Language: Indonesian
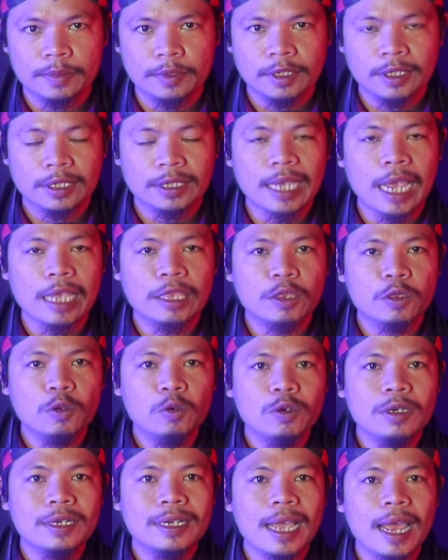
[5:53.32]

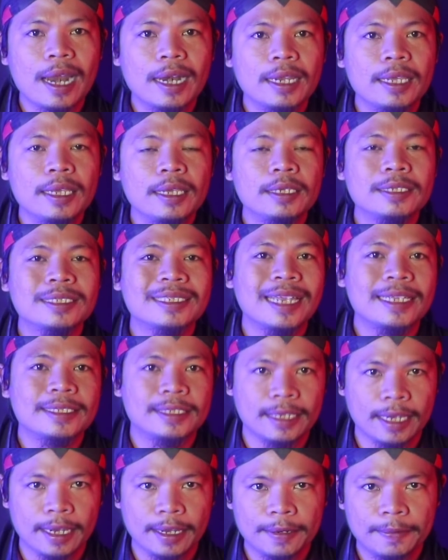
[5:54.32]
satu kali
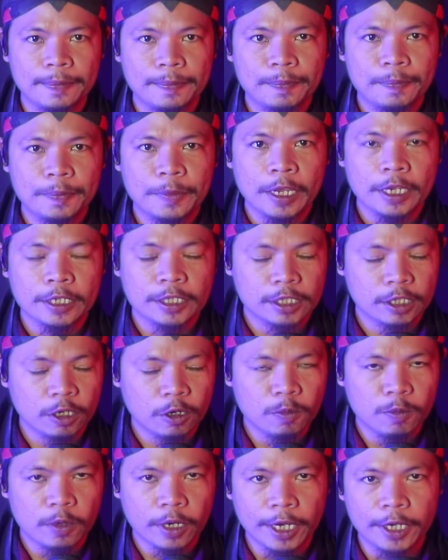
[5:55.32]
saja
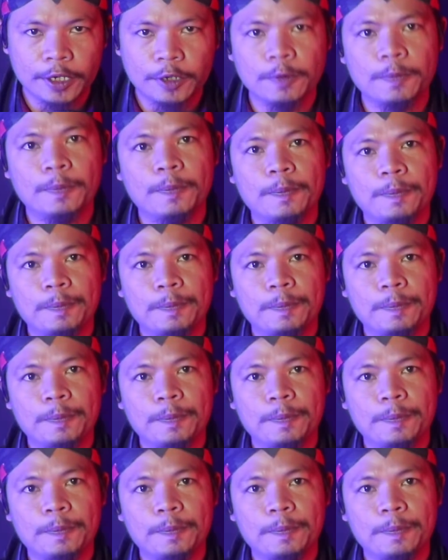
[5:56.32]
seumur hidup.